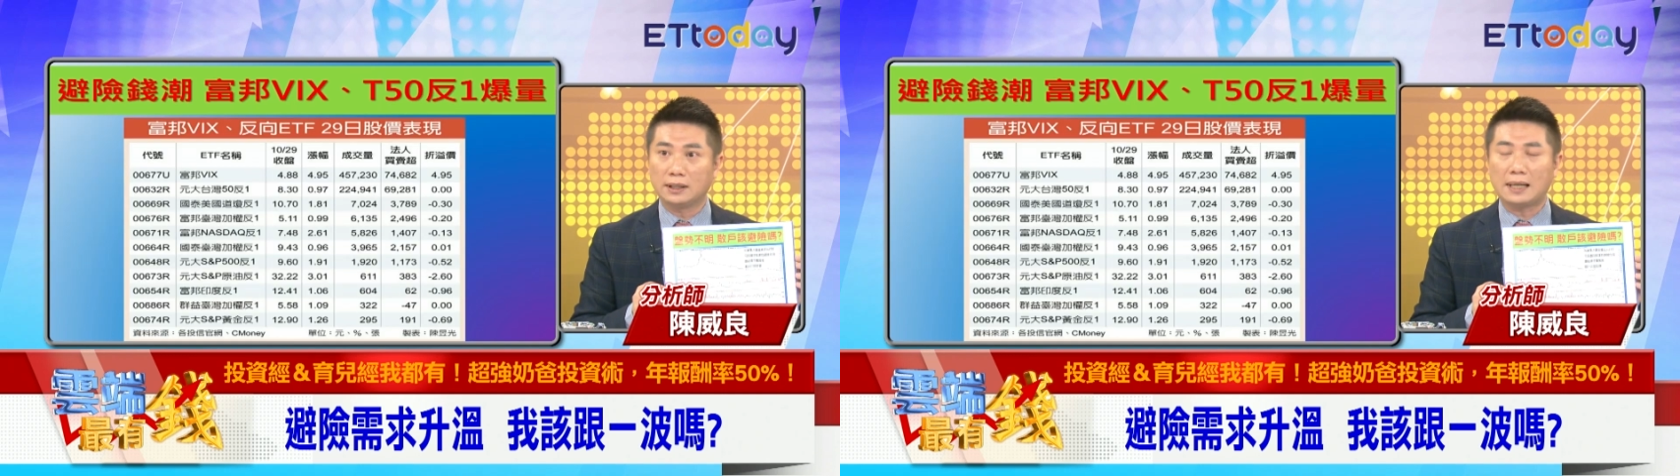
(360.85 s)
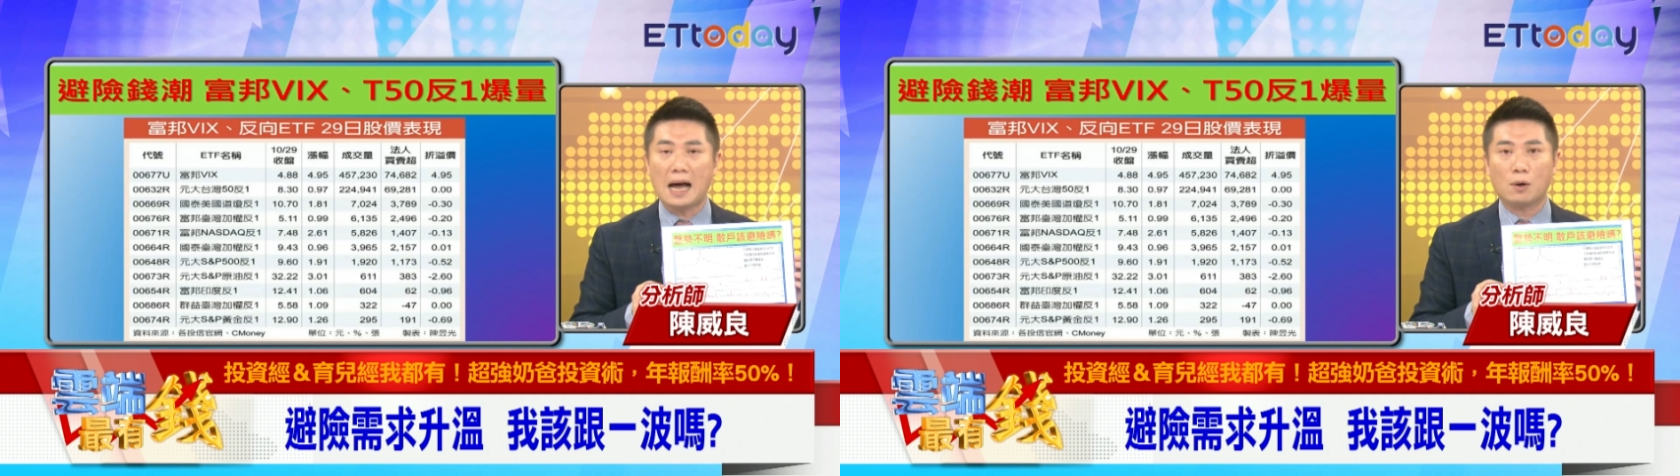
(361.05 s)

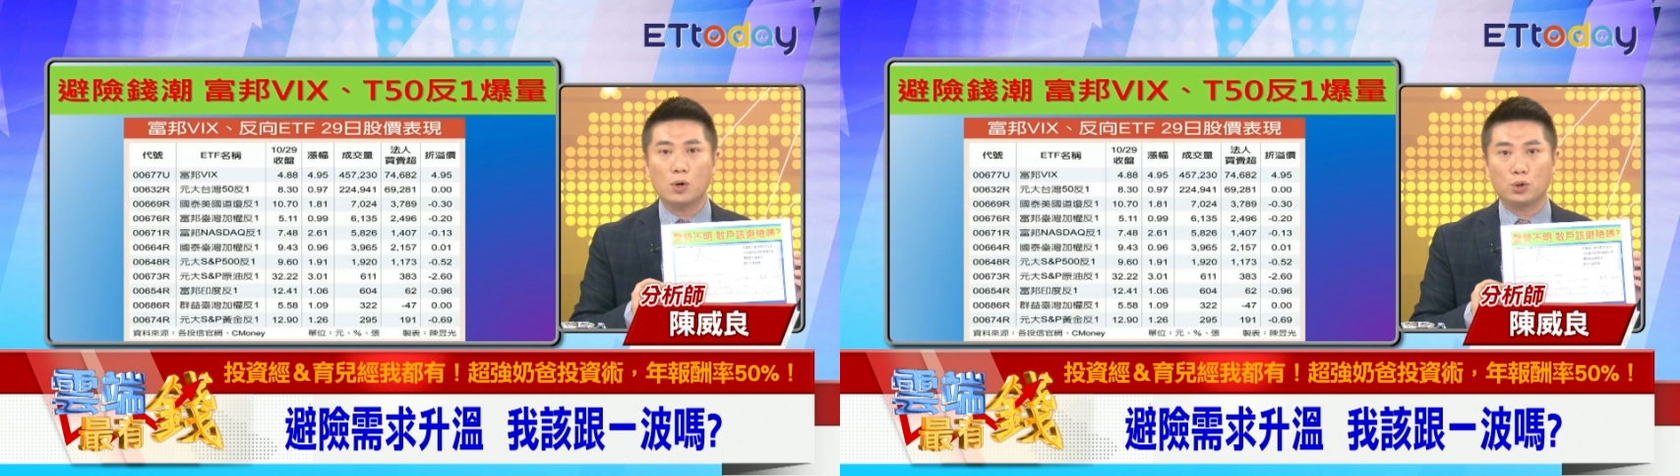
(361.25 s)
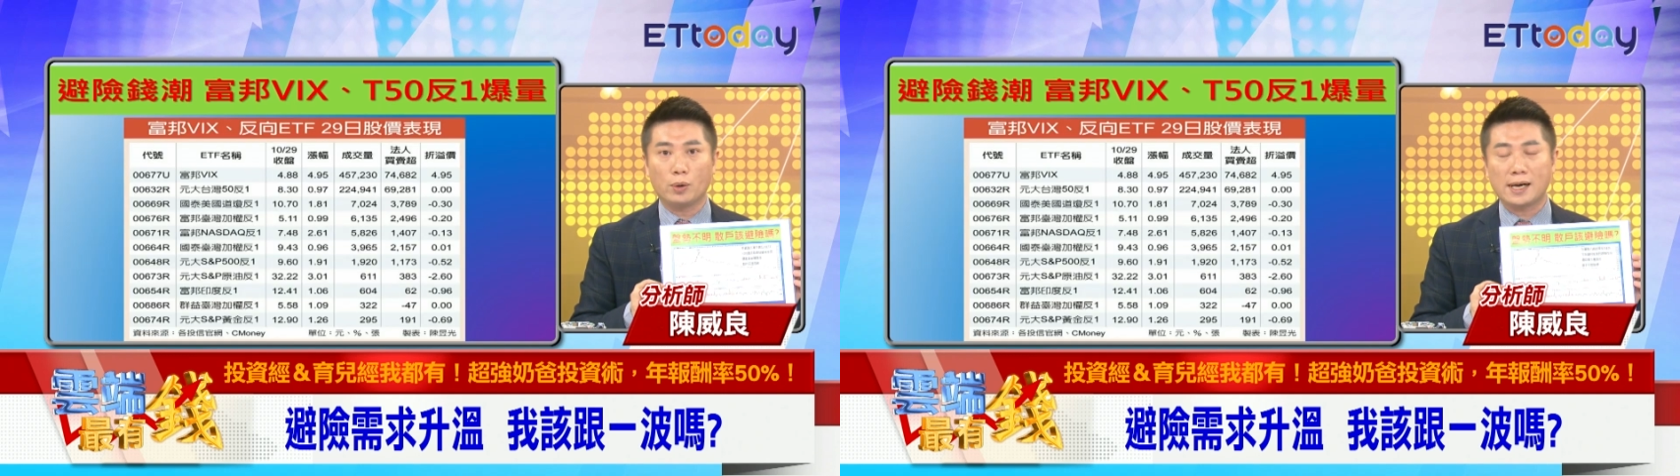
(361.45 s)
那大家
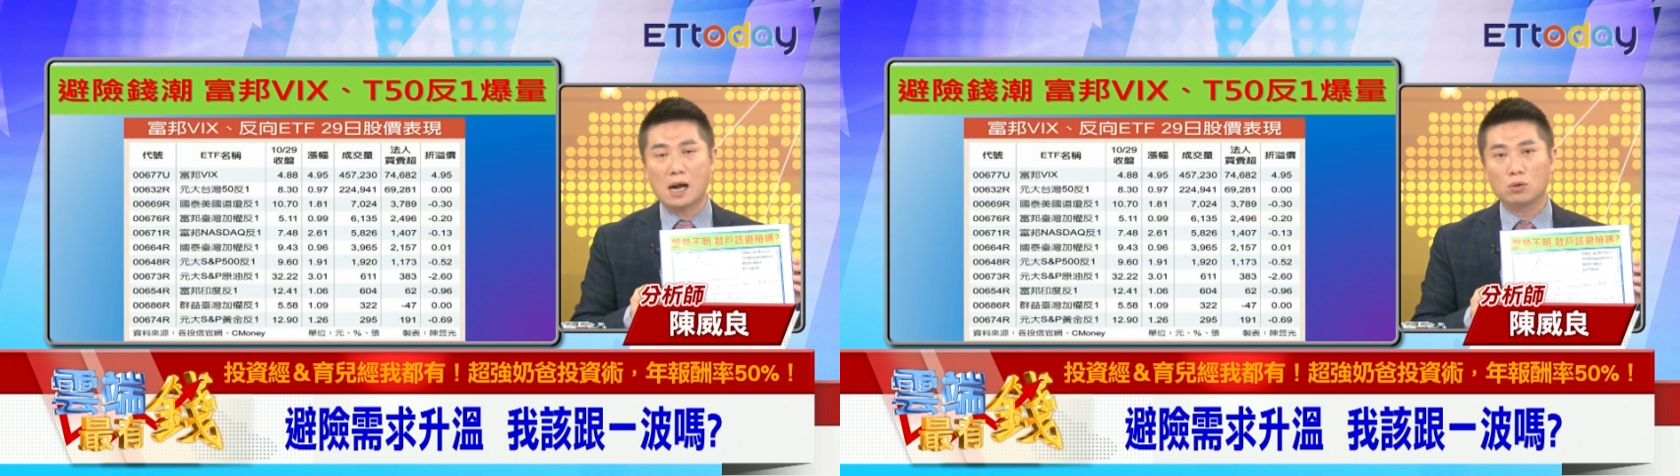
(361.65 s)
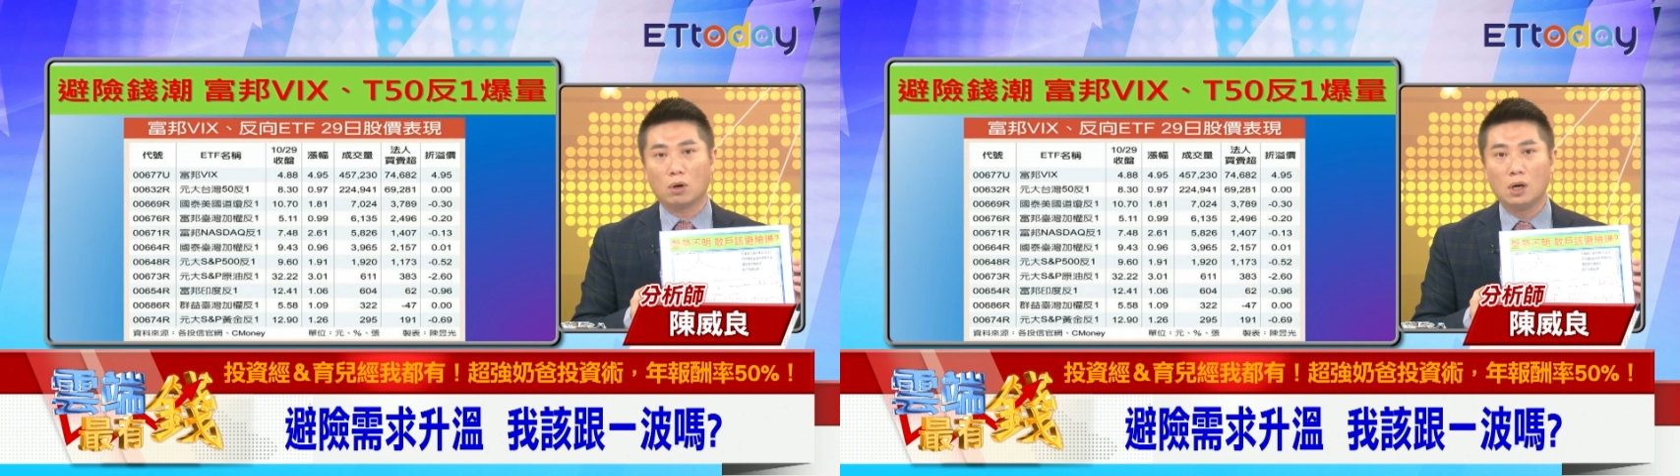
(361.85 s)
或许会
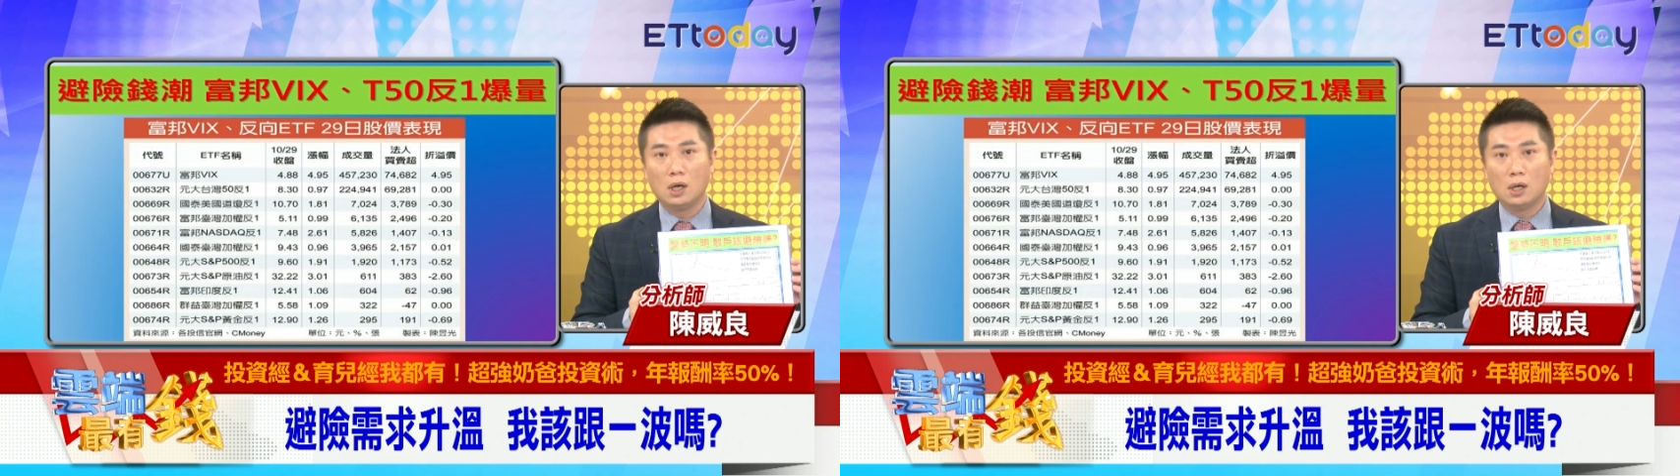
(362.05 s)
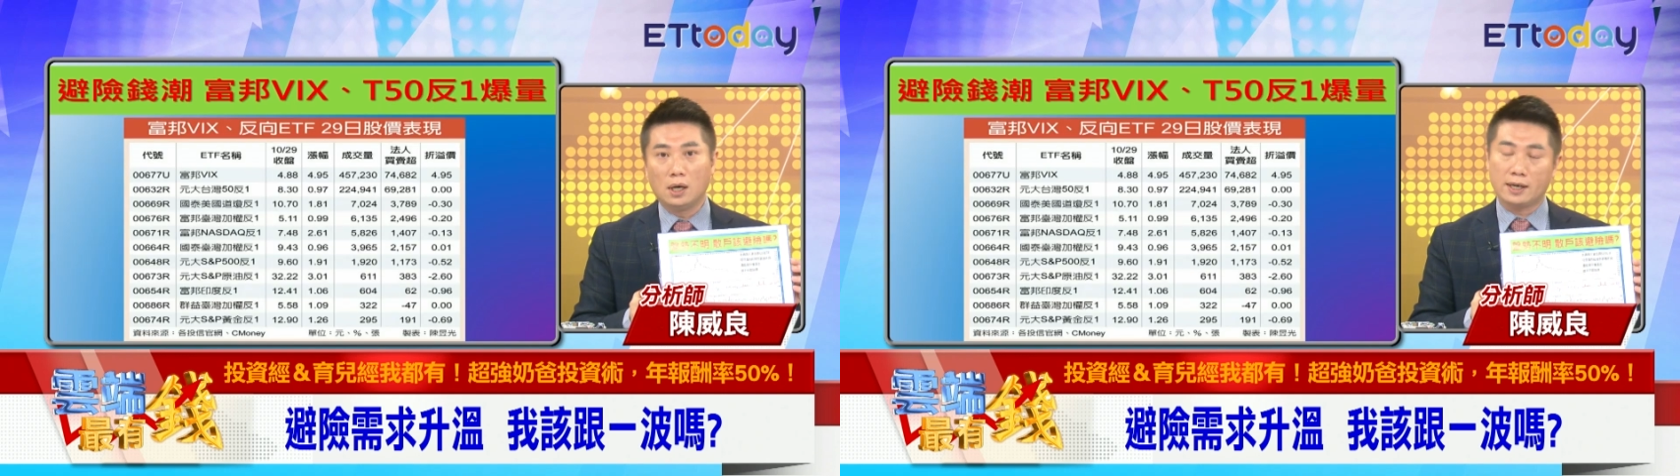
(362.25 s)
看到说。
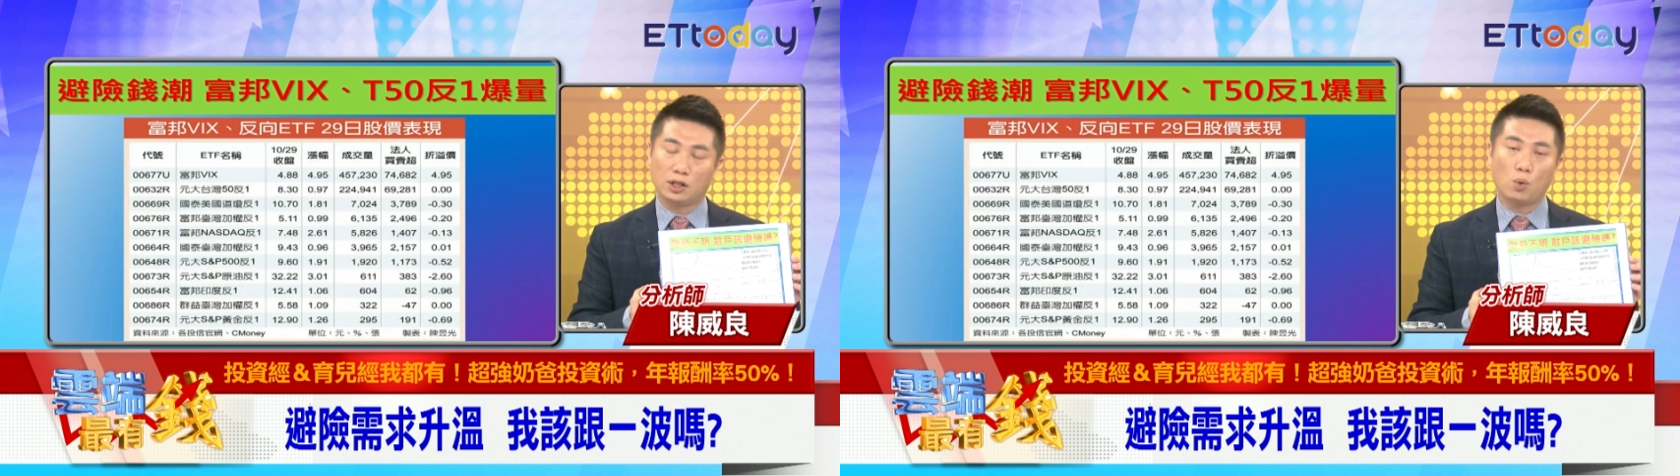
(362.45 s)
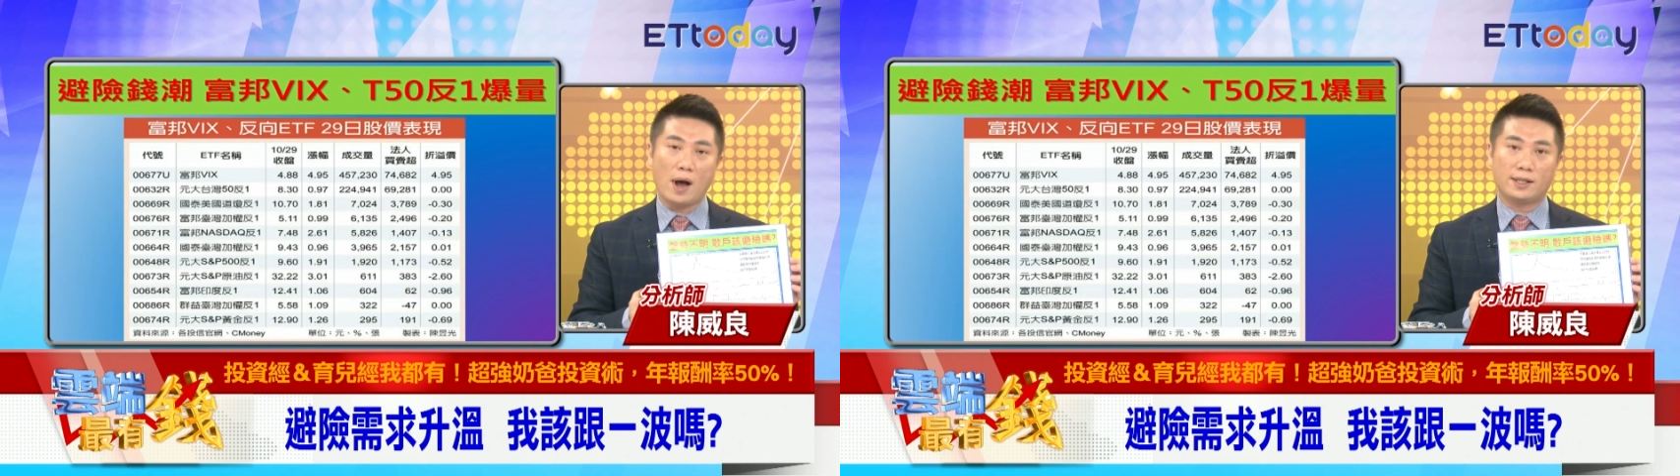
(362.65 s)
哎，可
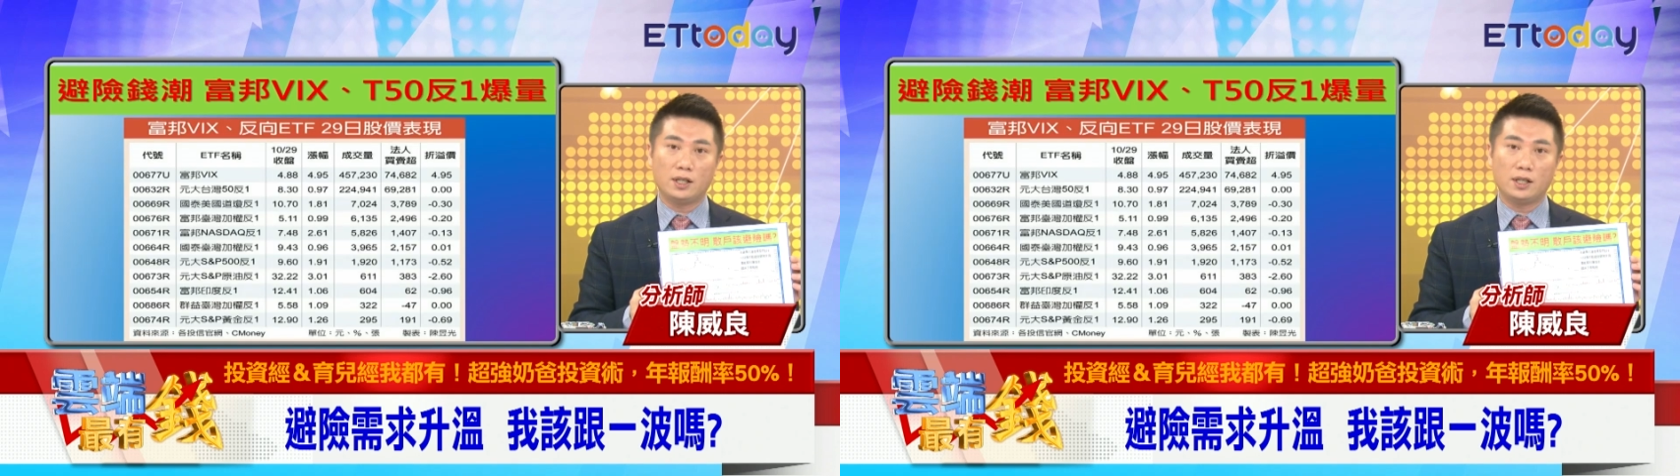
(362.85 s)
是外